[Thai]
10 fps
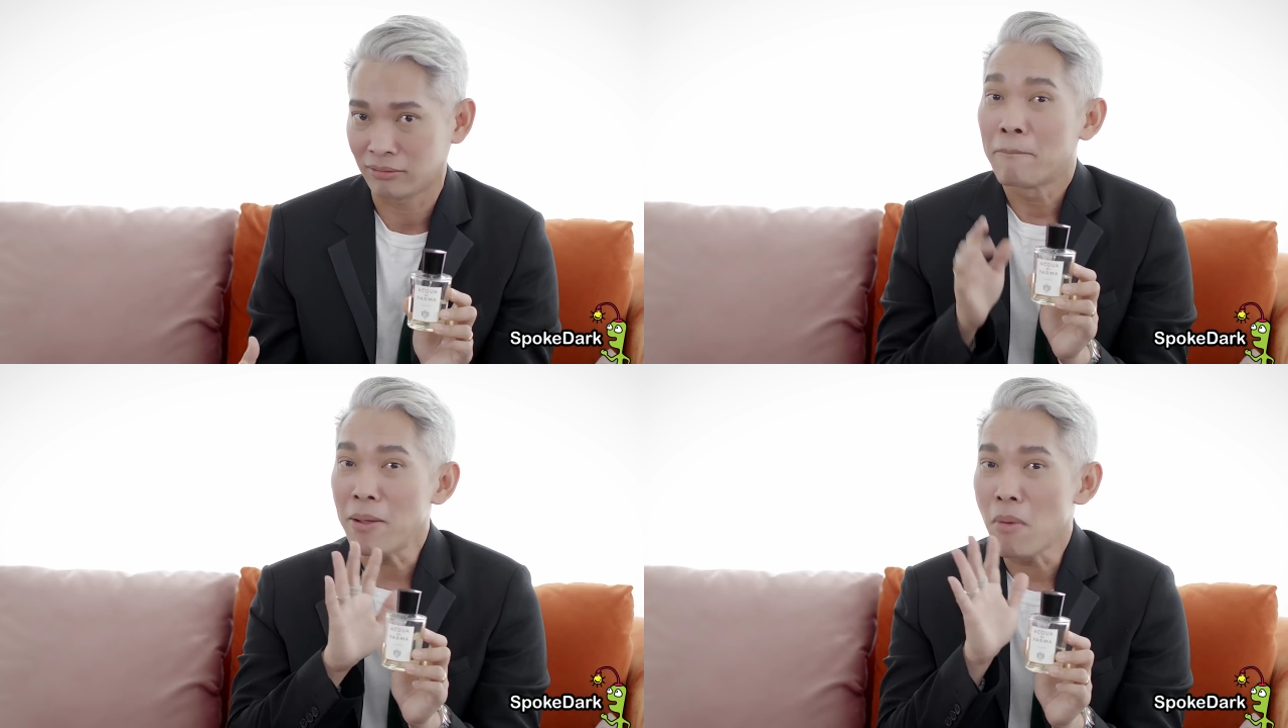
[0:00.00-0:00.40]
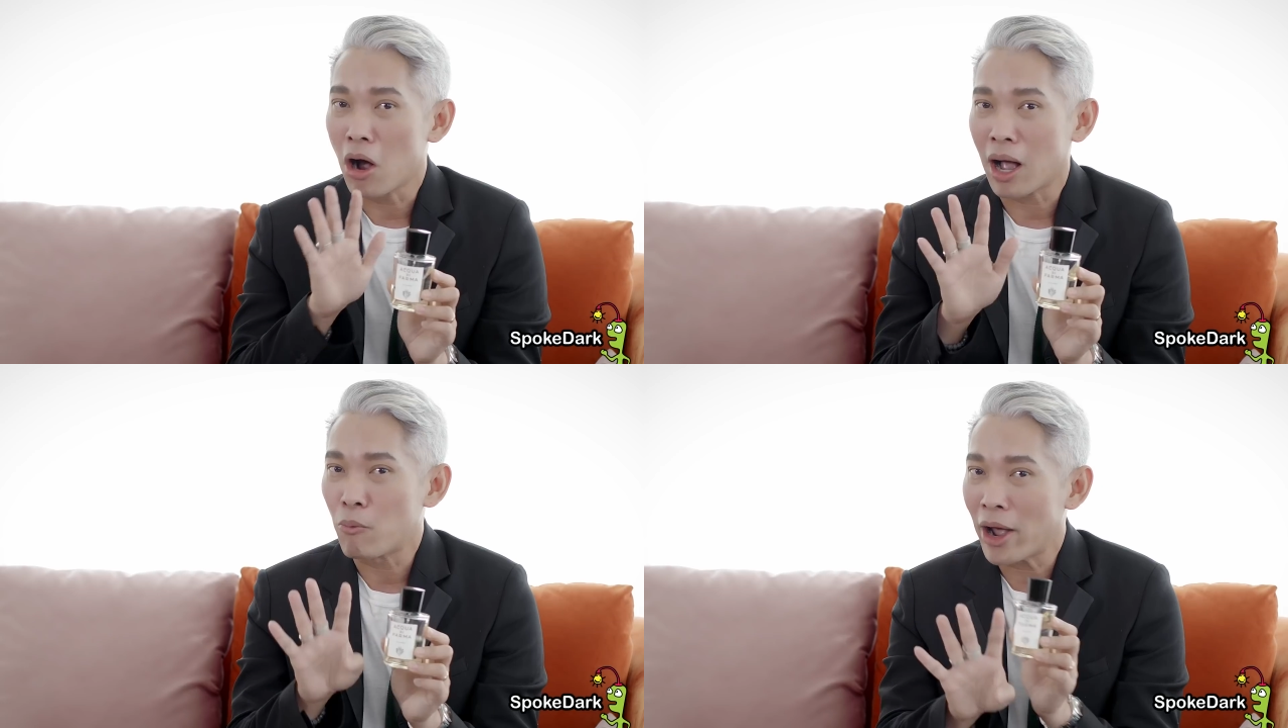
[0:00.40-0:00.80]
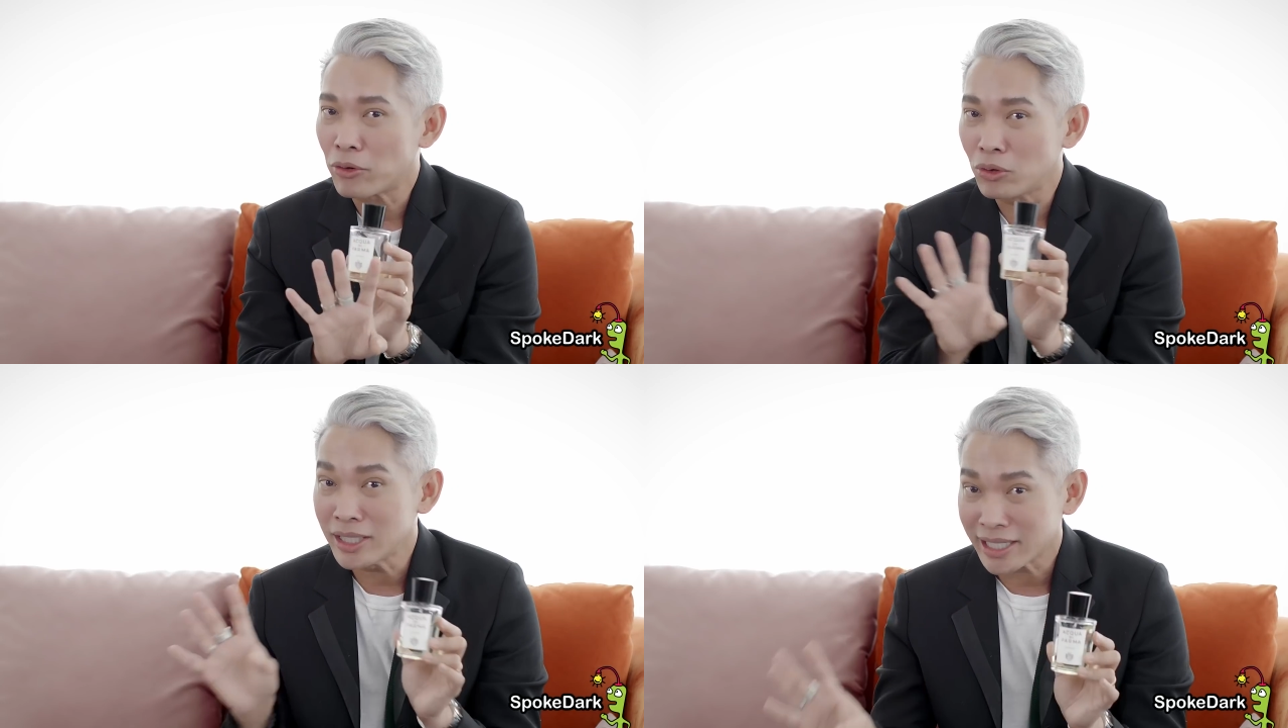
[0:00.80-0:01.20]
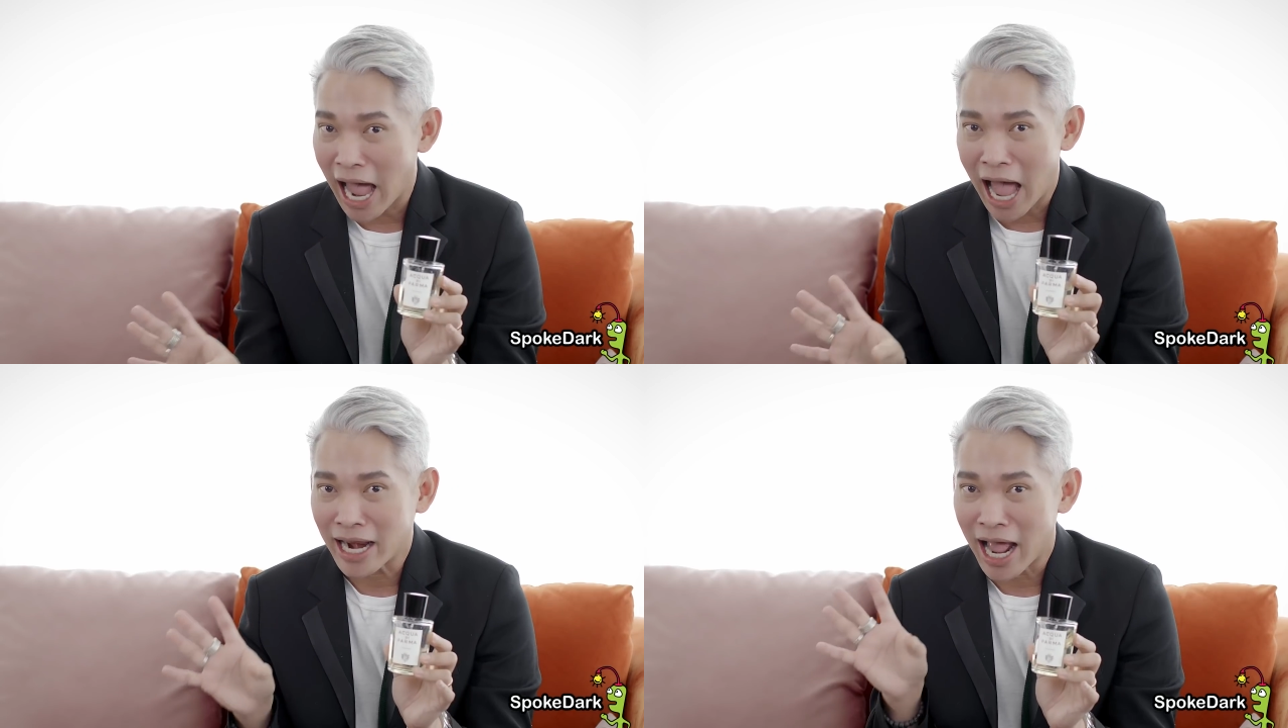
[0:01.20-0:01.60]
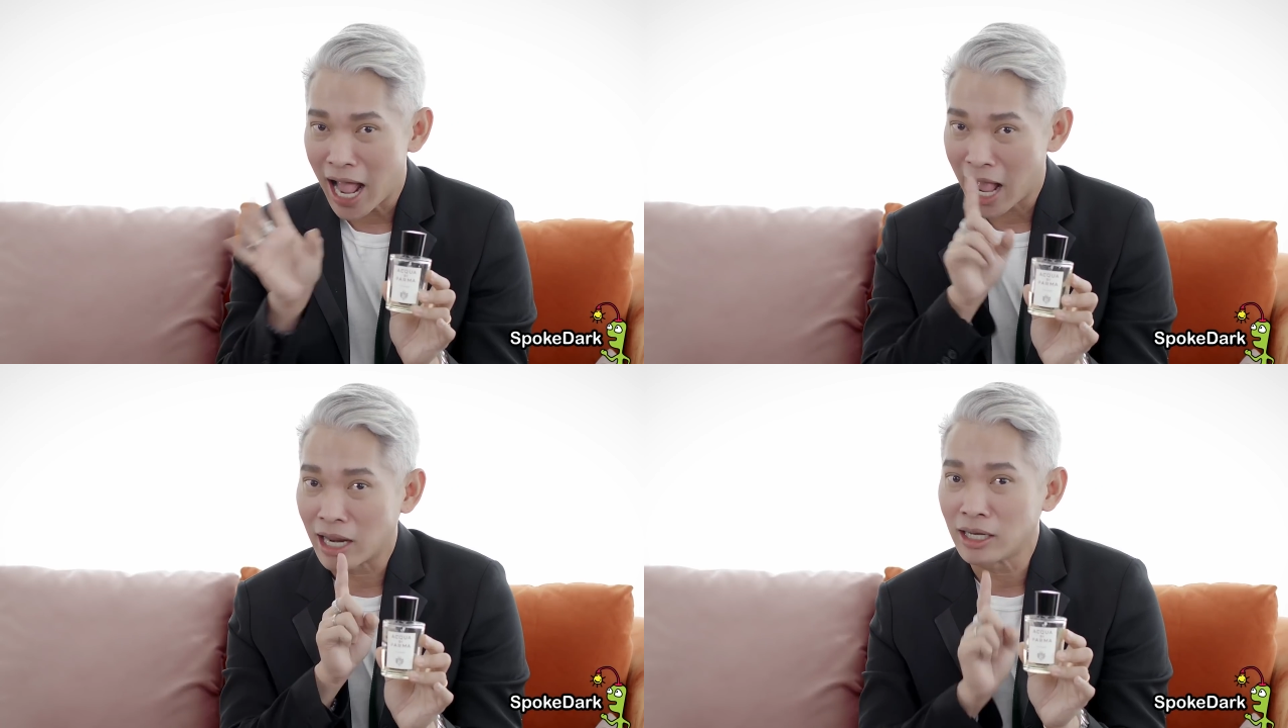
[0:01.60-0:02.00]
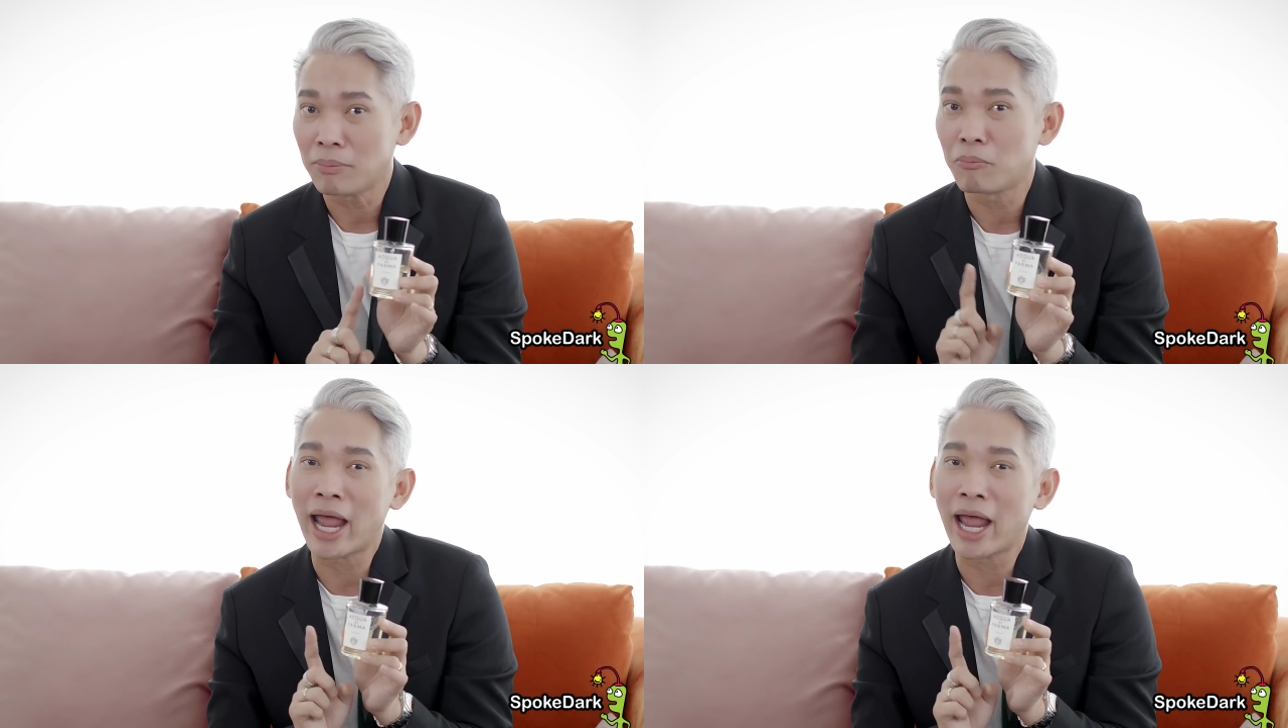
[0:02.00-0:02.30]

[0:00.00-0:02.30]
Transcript: ไม่เหมาะกับวัยรุ่นจ๋านะอันนี้